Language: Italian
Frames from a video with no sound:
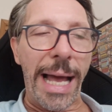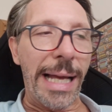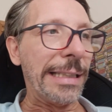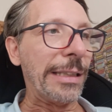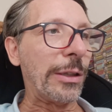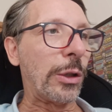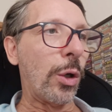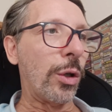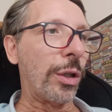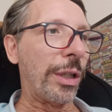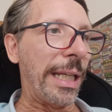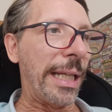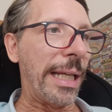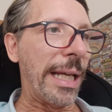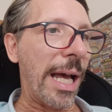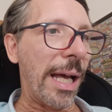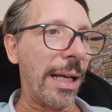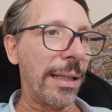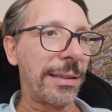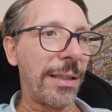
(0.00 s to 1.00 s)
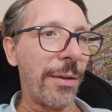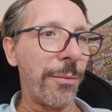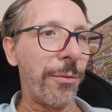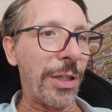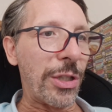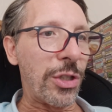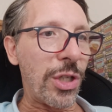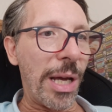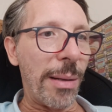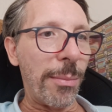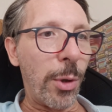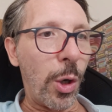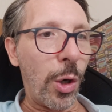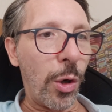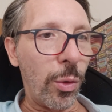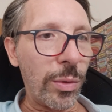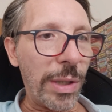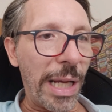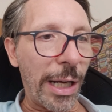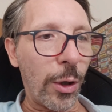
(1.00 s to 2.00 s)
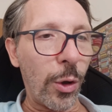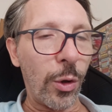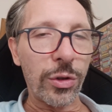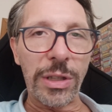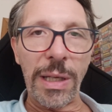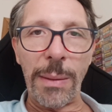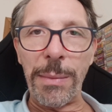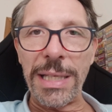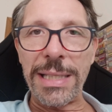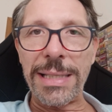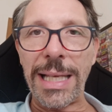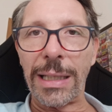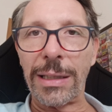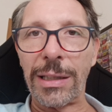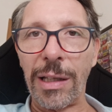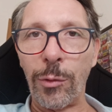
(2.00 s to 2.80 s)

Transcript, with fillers: in teoria, se facciamo una cosa messa a